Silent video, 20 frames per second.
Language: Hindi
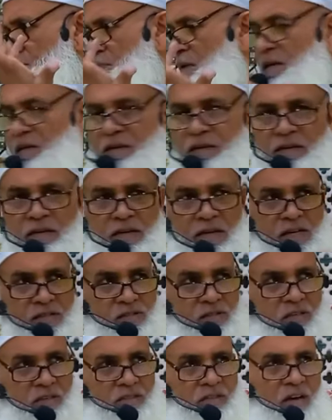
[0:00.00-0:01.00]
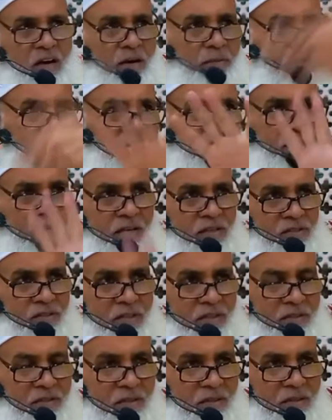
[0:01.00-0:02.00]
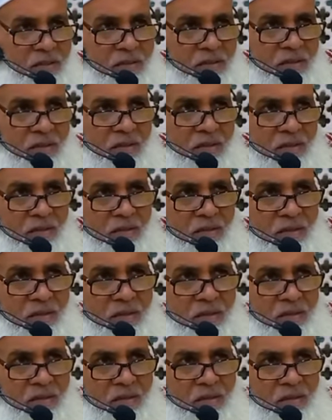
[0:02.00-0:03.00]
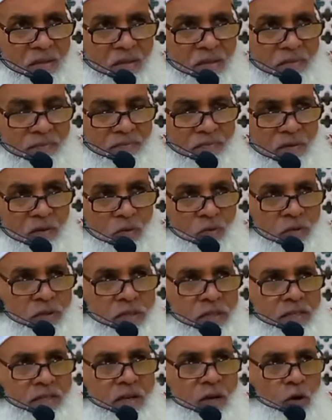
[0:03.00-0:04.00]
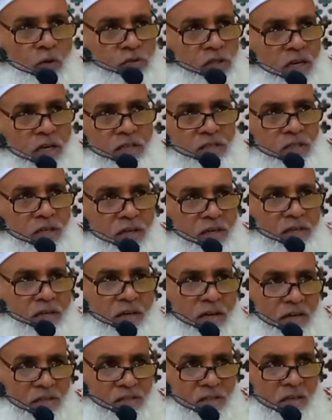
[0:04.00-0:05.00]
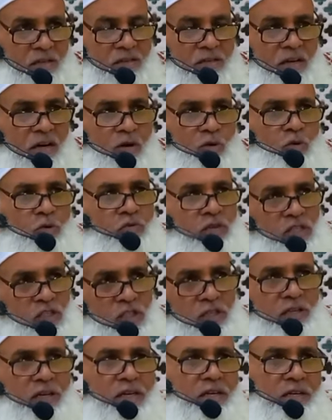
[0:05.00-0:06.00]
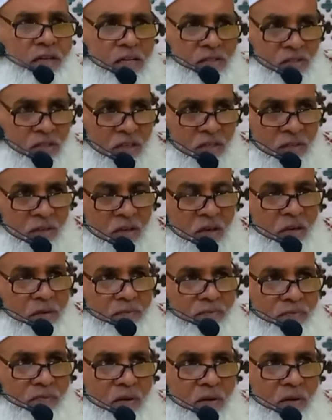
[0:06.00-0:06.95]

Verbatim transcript: मैं नहीं कह सकता आप नहीं कह सकते कोई डीन ऑफ साइंस नहीं कह सकता कोई वीसी नहीं कह सकता